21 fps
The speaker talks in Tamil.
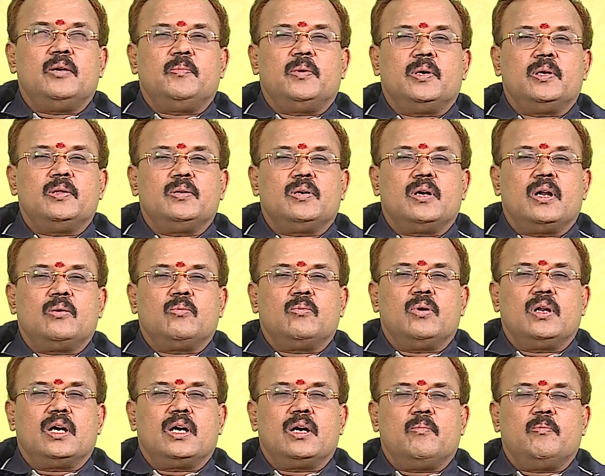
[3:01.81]
ஏற்படுவது
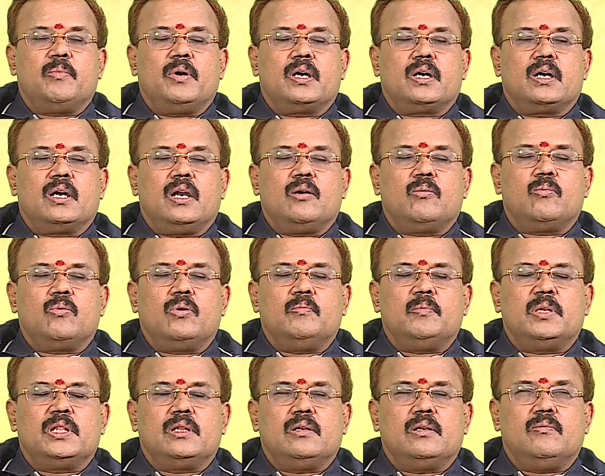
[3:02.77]
கண்கூடாக பார்க்கலாம்
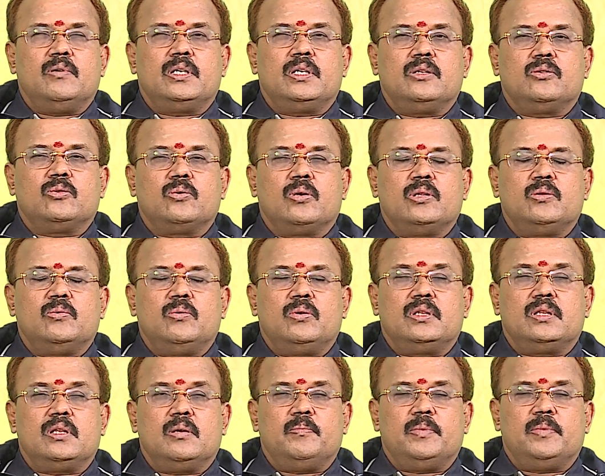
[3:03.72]
குடும்பத்தை விட்டு தொலை
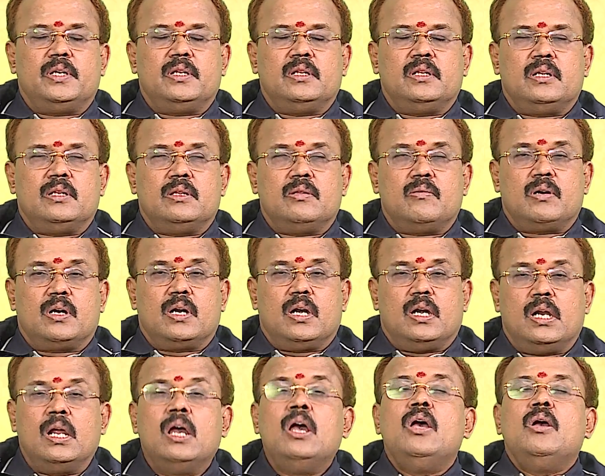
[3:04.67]
தூரத்தில் பிரிந்திருந்தவர்கள்
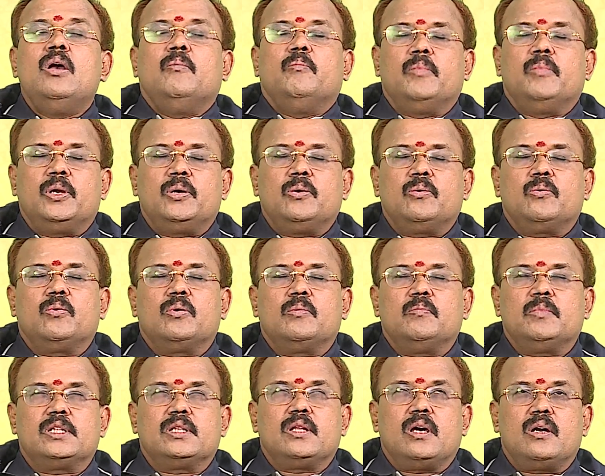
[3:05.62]
மீண்டும்
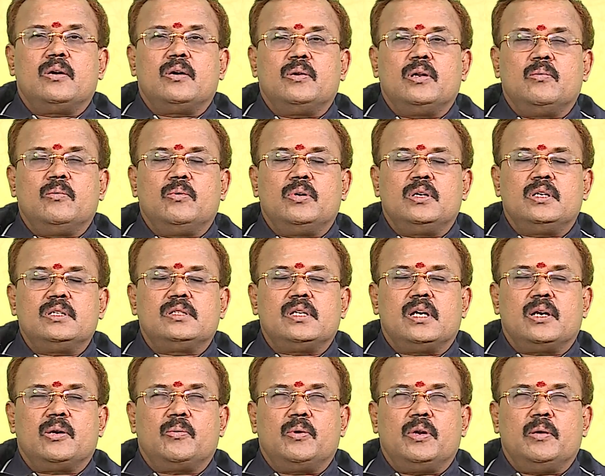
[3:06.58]
குடும்பத்தாருடன் ஒன்று
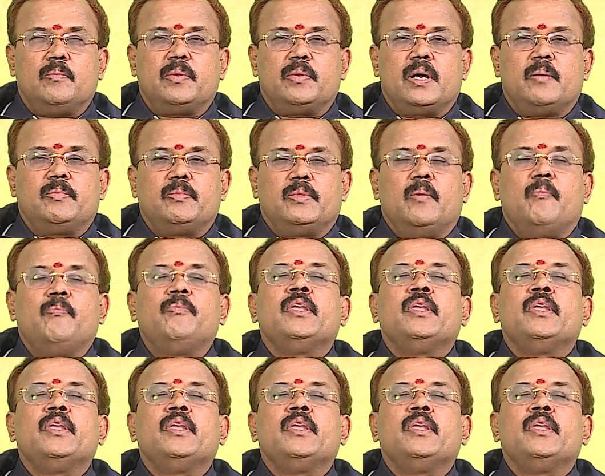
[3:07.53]
சேரக்கூடிய பிராப்தம்